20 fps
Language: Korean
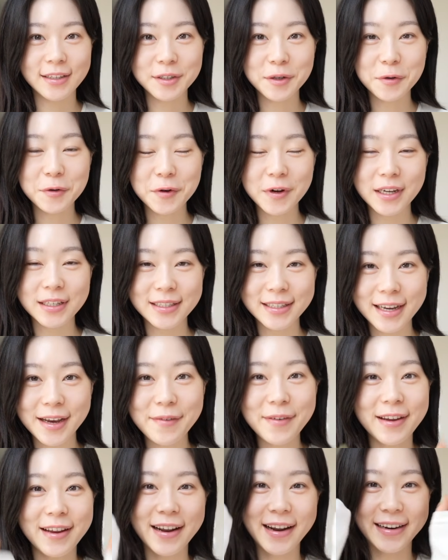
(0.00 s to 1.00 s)
서울까지
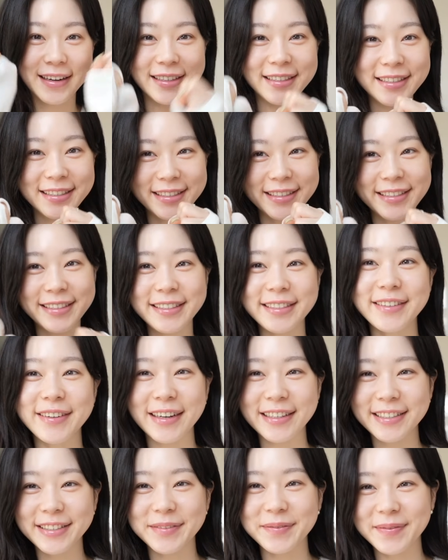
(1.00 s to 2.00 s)
카메라를 들고
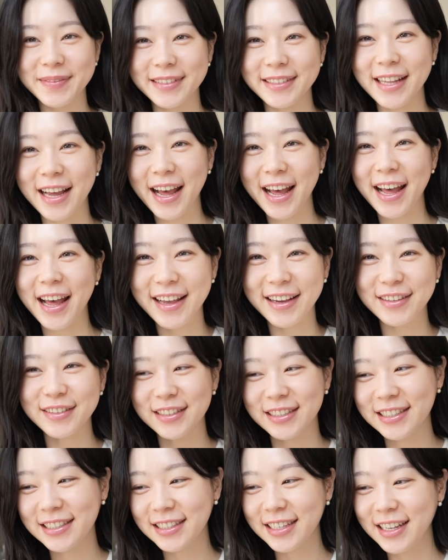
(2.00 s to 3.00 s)
왔습니다.
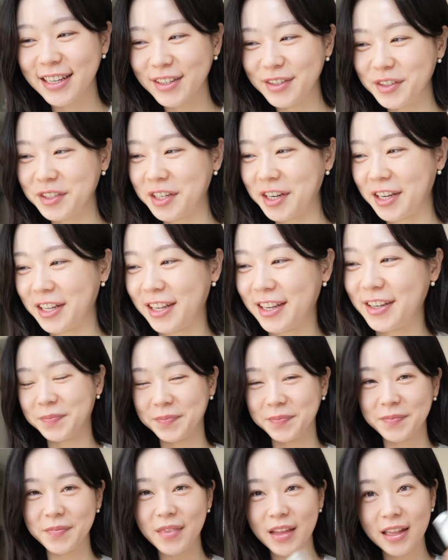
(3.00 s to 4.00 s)
난 칭찬해 주셔야
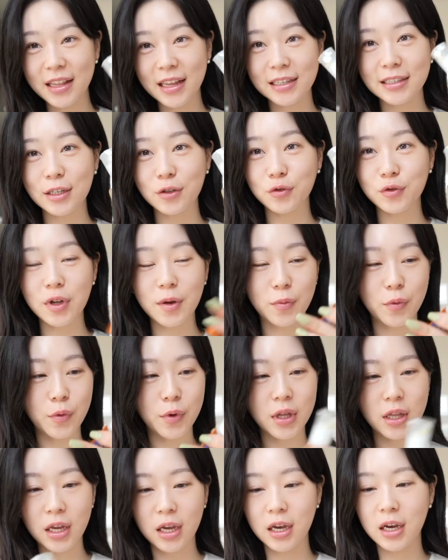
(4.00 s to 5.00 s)
돼요. 근데 이제 눈에
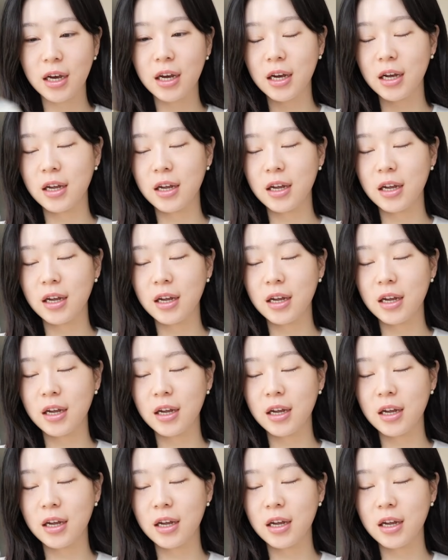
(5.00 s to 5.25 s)
보이니까